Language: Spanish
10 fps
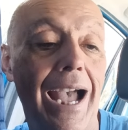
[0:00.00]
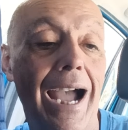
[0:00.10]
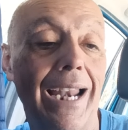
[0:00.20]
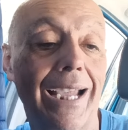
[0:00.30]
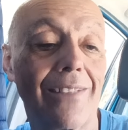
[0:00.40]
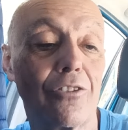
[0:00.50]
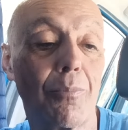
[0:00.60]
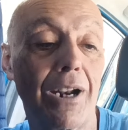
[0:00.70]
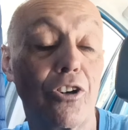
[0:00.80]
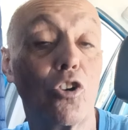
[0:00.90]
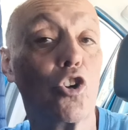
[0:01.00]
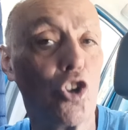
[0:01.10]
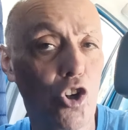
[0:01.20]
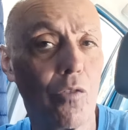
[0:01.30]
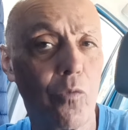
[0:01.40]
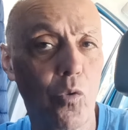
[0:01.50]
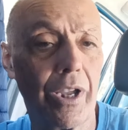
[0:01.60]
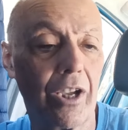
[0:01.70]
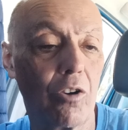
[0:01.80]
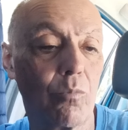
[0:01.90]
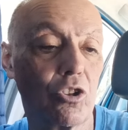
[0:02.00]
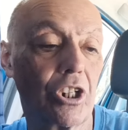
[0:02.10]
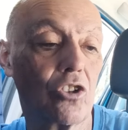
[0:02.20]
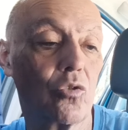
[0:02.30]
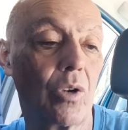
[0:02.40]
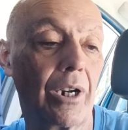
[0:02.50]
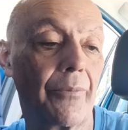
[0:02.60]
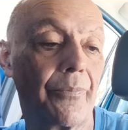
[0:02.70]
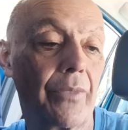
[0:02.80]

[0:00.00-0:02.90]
Alejandro Magno no fue homosexual.